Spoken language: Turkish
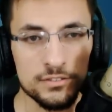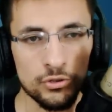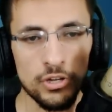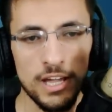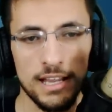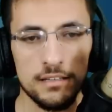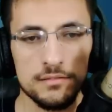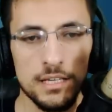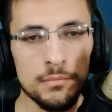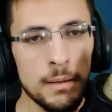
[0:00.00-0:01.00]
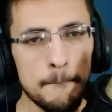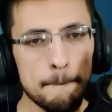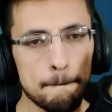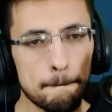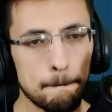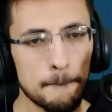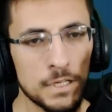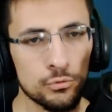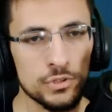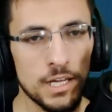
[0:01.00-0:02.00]
Retro Royal. Tamam.
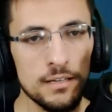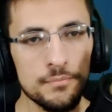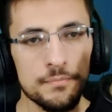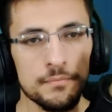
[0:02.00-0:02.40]
Güzel. Evet.